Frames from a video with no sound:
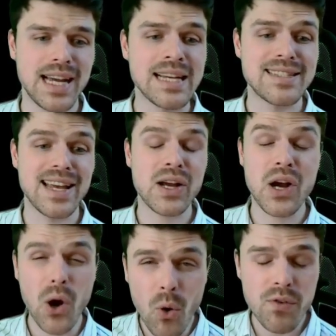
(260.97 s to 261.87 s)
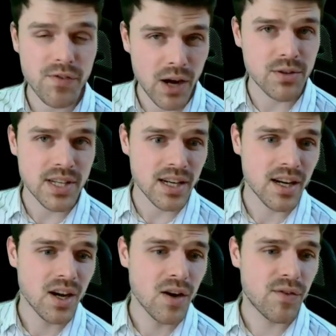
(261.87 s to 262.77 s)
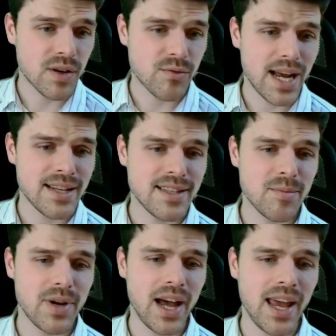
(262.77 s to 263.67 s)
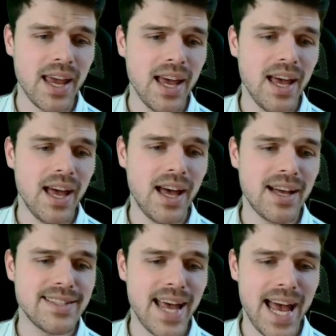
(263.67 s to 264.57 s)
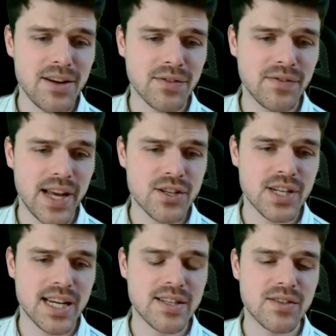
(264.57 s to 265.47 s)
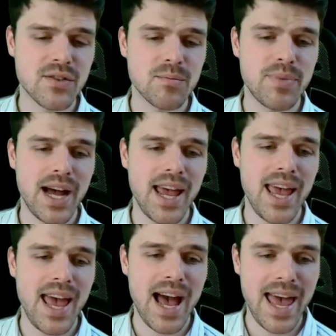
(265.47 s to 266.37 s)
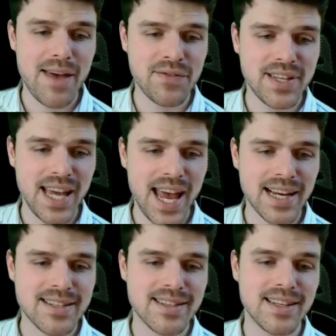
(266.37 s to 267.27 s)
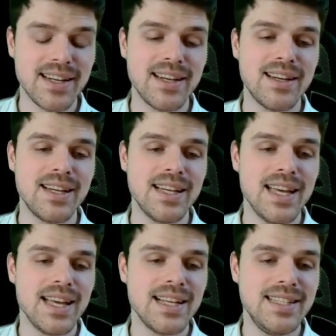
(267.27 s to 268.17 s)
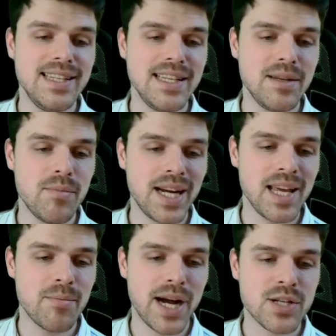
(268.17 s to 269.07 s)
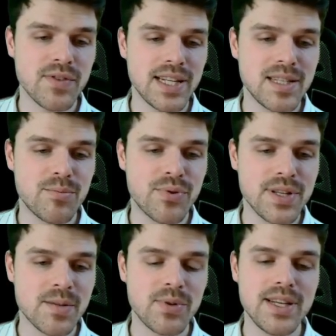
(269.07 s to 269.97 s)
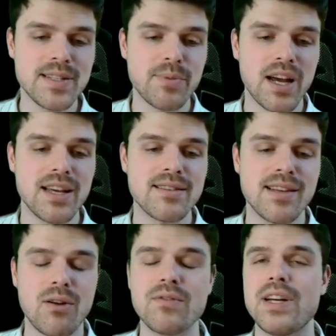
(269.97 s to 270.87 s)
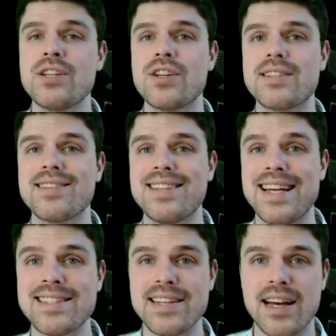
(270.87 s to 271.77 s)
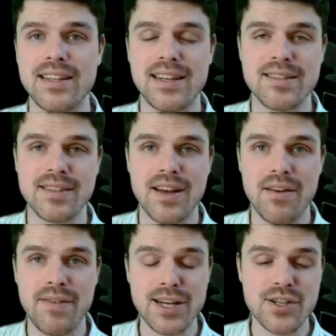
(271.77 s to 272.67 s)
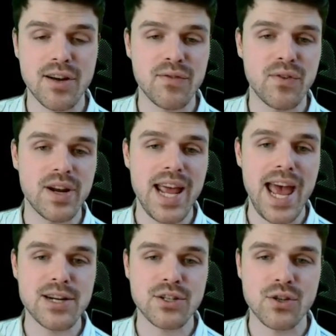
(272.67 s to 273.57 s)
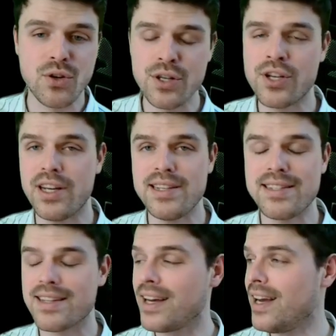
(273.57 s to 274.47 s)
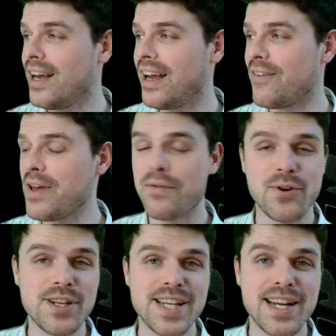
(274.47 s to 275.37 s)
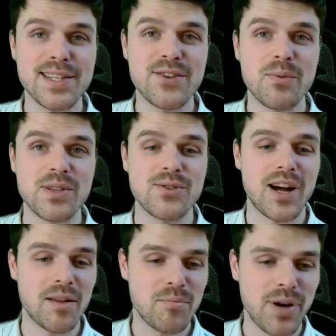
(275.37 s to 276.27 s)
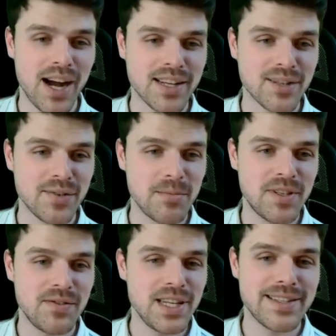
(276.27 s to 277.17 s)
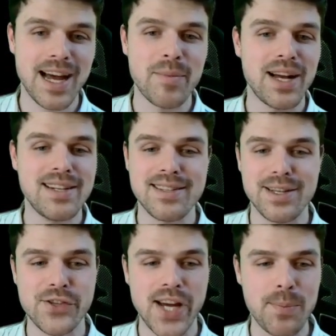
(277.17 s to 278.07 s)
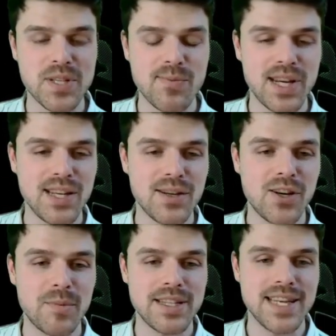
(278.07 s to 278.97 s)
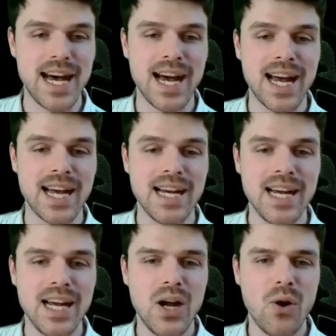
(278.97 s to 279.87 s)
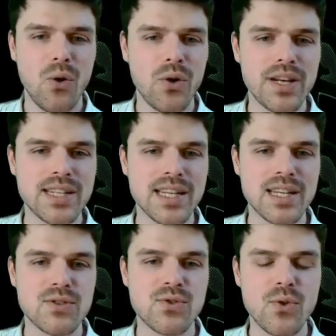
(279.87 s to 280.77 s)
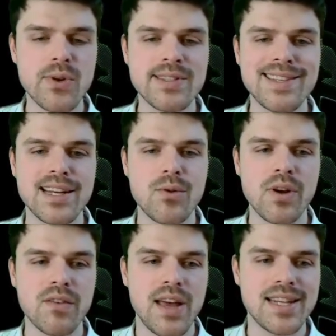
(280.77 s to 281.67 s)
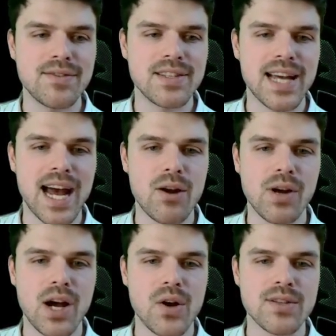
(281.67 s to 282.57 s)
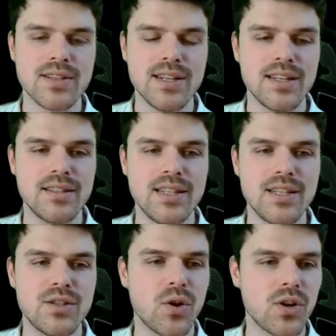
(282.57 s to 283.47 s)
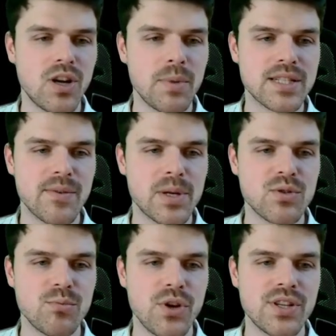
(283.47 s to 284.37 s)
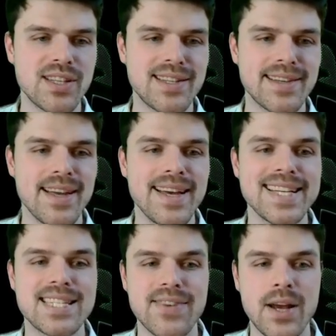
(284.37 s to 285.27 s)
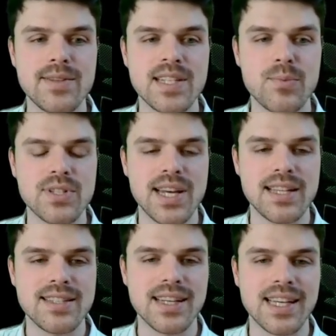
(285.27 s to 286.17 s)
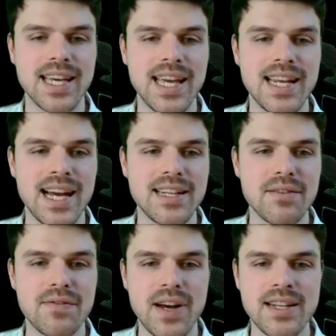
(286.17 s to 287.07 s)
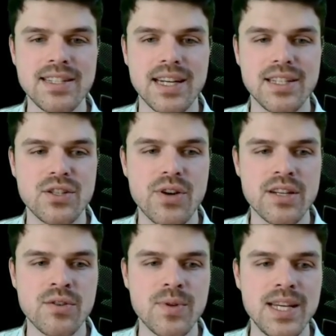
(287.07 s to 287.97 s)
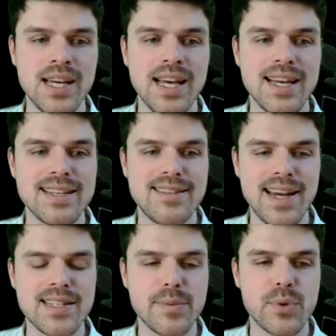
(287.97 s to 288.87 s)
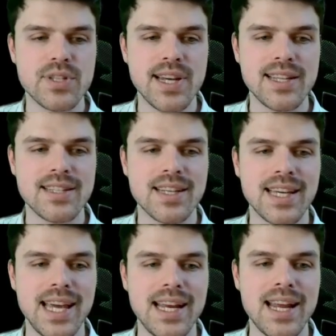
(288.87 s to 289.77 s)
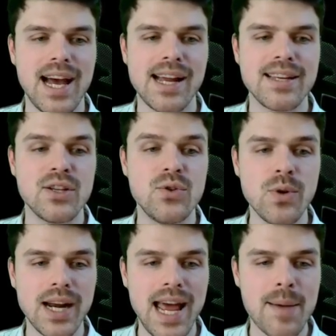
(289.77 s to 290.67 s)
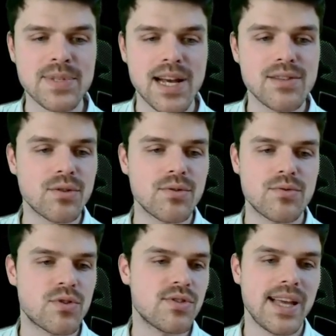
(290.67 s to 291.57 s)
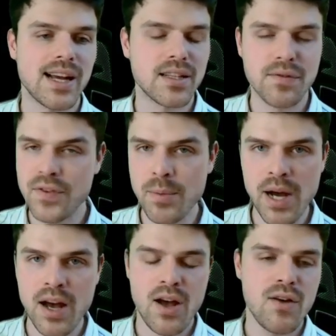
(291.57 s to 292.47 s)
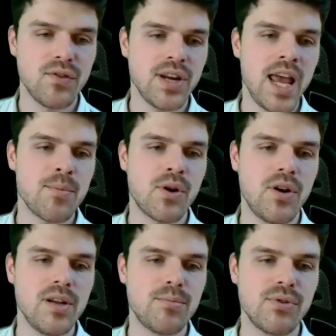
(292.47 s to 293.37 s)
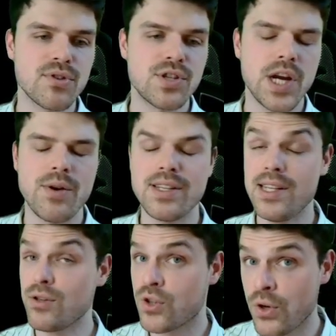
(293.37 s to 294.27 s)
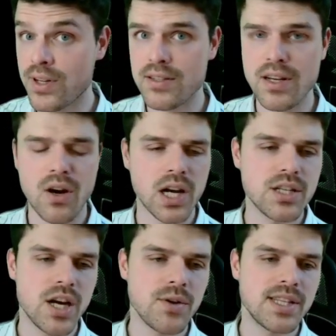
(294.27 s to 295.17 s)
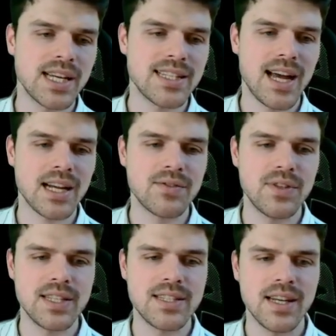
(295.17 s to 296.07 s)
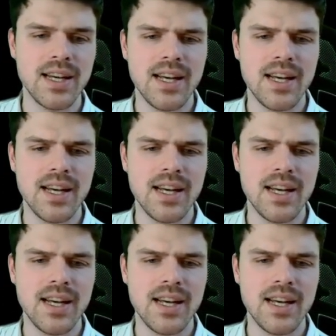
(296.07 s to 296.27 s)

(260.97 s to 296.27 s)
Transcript: Da ist der Co-Founder von Reddit dabei, äh, der Head of Ventures bei FTX, äh, die Maria Bajwa, die Principal ist bei Sound Ventures, das ja das äh, Venture von Ashton Kutscher ist. Wer von euch erinnert sich übrigens noch an Punked auf MTV damals? Äh, schreibt es mir in die Kommentare. Und äh, so sieht dann ungefähr die Verteilung aus, äh, die Tokenomics, wenn man so möchte. 62% gehen an den Fund, an die Treasury, 60% gehen an Yuga Labs, also sozusagen die Firma von ApeCoin plus Charity. Schön, dass hier auch an Charity gedacht wird.